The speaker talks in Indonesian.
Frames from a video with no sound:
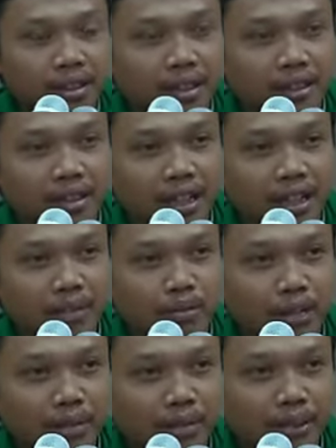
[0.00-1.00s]
saya
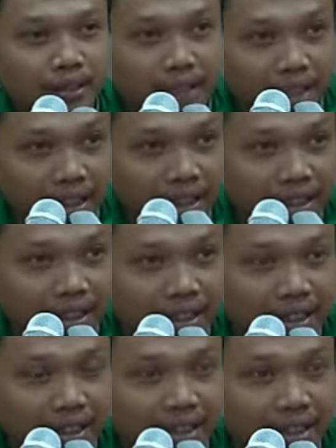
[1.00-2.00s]
punya peci
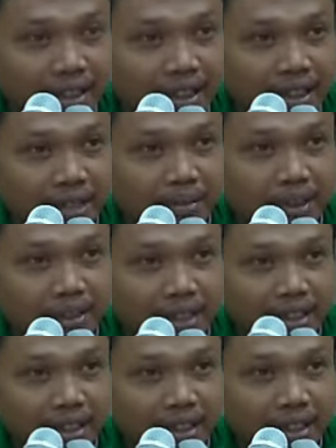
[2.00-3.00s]
ini peci
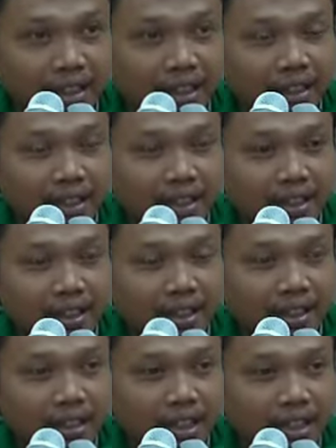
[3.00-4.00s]

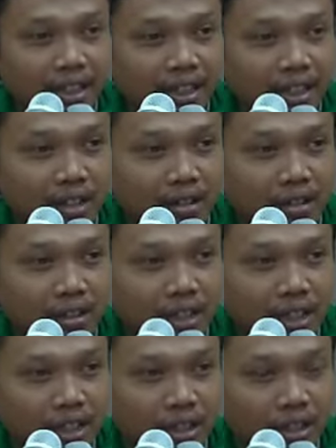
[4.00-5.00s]
kira-kira kalau
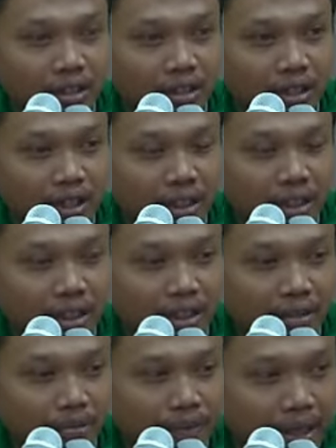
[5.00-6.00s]
saya taruh di
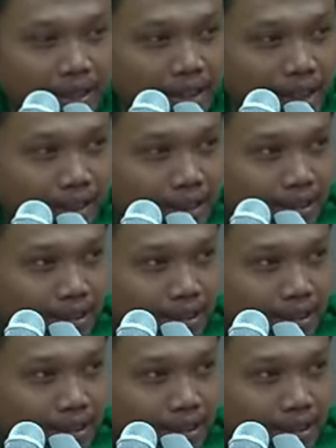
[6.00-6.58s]
pantat